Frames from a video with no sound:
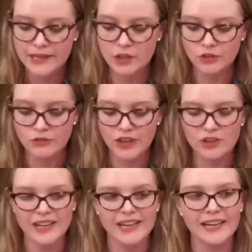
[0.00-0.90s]
que
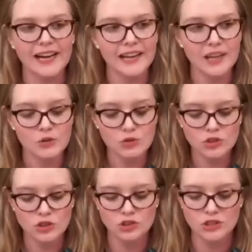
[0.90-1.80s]
confiaron en cada
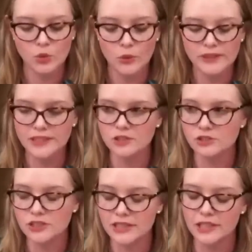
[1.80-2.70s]
uno de los 50
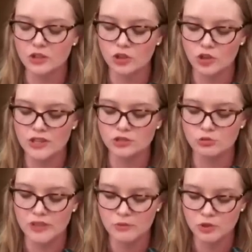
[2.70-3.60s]
consejeros que hoy
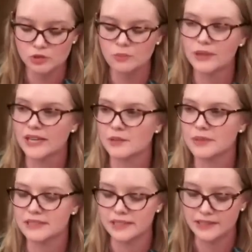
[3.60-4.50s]
asumimos para
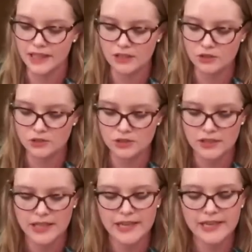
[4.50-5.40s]
representarlos
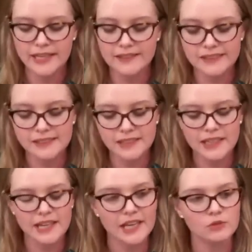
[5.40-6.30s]
y
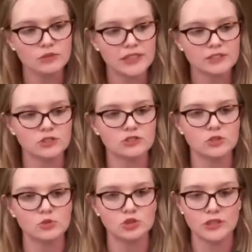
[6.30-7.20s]
avanzar en un texto
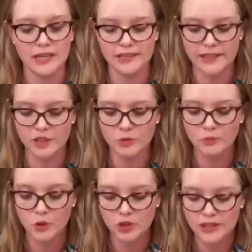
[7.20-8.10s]
constitucional que
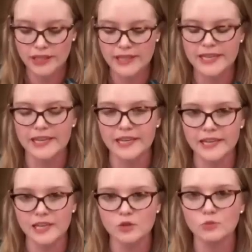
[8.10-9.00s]
convoque y
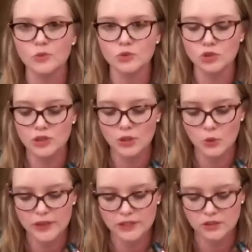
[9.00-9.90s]
genere un punto de
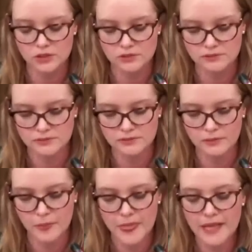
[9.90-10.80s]
encuentro.
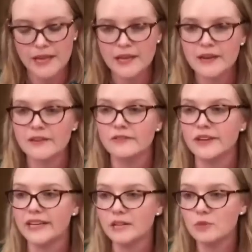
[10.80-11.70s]

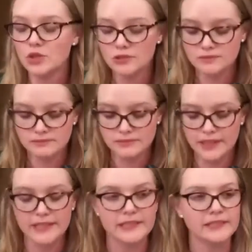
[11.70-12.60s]
Venimos
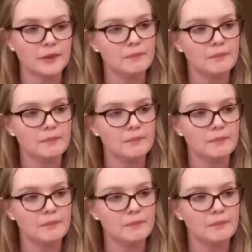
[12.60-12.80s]
de distintas